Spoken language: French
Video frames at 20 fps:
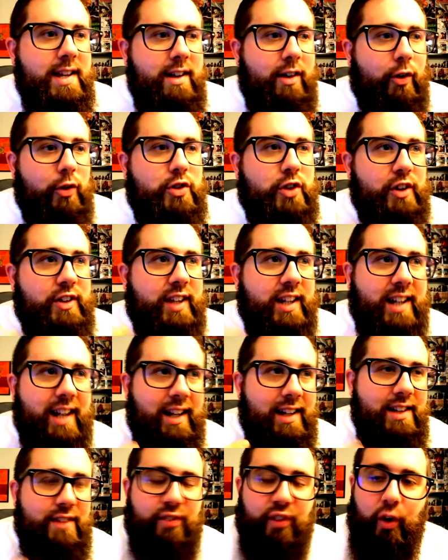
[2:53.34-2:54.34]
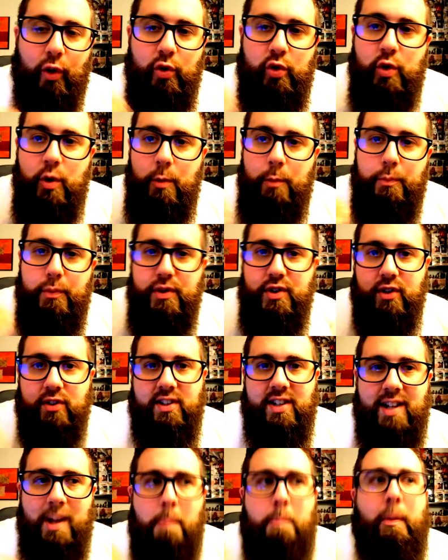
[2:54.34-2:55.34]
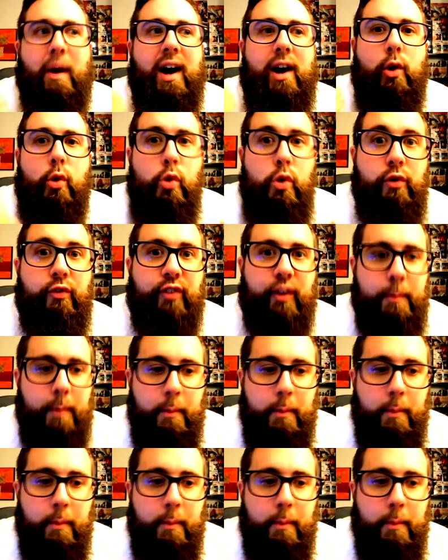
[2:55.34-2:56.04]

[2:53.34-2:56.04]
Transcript: on sentait que la différence de puissance n'était pas ouf, hein.